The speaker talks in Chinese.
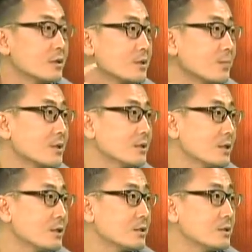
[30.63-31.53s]
昨天咱们
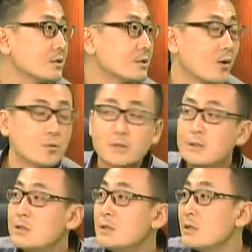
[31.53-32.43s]
跟陈可辛聊
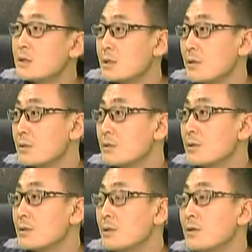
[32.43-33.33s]
这个金像奖
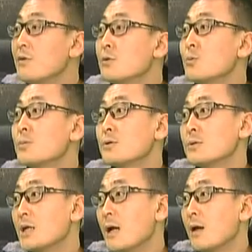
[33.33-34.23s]
的这个疑问就不
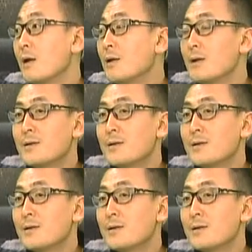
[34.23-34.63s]
存在了，